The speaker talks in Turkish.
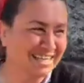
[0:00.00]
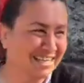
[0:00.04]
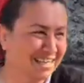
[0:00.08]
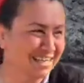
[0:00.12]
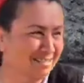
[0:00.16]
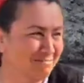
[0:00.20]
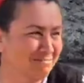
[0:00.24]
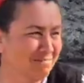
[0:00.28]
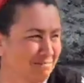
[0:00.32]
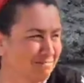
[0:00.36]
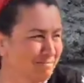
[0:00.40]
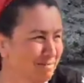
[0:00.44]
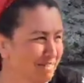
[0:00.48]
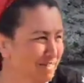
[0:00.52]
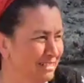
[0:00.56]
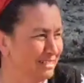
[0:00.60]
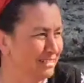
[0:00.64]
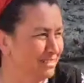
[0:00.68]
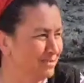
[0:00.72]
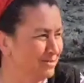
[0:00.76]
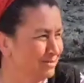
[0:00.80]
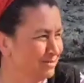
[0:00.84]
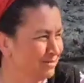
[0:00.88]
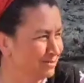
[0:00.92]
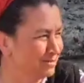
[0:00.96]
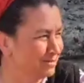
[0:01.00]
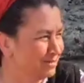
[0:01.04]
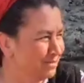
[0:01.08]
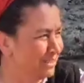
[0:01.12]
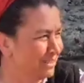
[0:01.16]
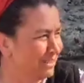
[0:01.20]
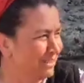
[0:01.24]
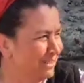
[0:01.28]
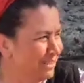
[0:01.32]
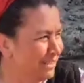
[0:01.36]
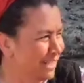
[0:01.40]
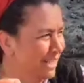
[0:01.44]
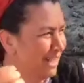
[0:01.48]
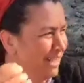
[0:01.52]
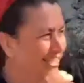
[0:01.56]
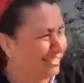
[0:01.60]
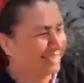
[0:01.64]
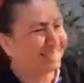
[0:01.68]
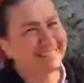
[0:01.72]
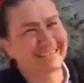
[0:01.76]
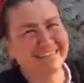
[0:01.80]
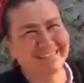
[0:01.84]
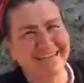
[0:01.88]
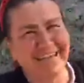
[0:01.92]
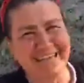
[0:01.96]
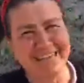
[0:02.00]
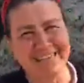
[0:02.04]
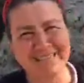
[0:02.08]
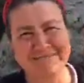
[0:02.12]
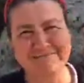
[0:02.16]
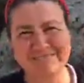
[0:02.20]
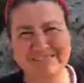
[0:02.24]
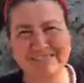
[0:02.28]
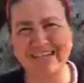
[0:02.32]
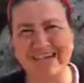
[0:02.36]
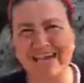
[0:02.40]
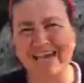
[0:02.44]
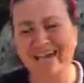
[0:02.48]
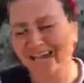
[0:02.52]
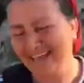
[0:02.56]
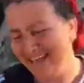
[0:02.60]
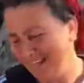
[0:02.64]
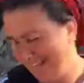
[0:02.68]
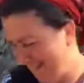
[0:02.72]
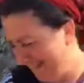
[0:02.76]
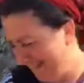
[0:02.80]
21. yüzyılda ne ettik kendimize. E